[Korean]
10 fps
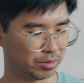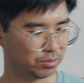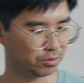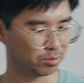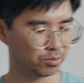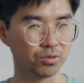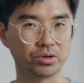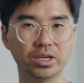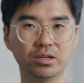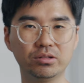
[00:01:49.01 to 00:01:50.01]

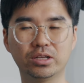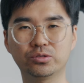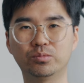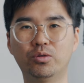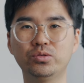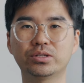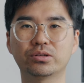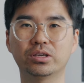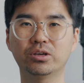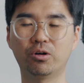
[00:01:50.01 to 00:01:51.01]
번거롭고 끼는데 좀
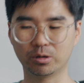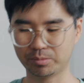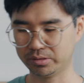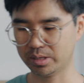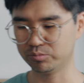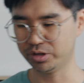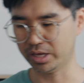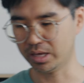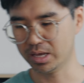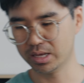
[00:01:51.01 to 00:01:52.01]
혼자서 끼기 어렵기
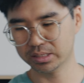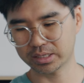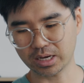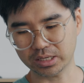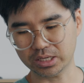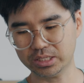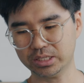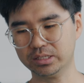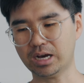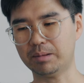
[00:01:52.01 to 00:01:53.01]
때문에 제가
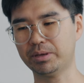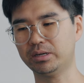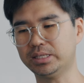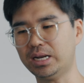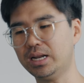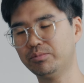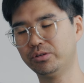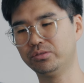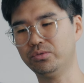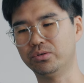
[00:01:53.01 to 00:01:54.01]
이지리가 앞에를
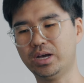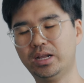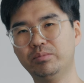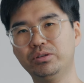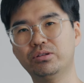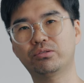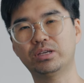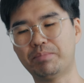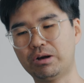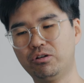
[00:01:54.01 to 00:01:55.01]
잘라버리고 카라비너로
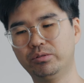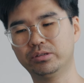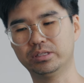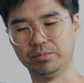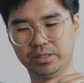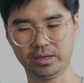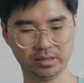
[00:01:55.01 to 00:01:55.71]
그냥 바꿔버렸습니다.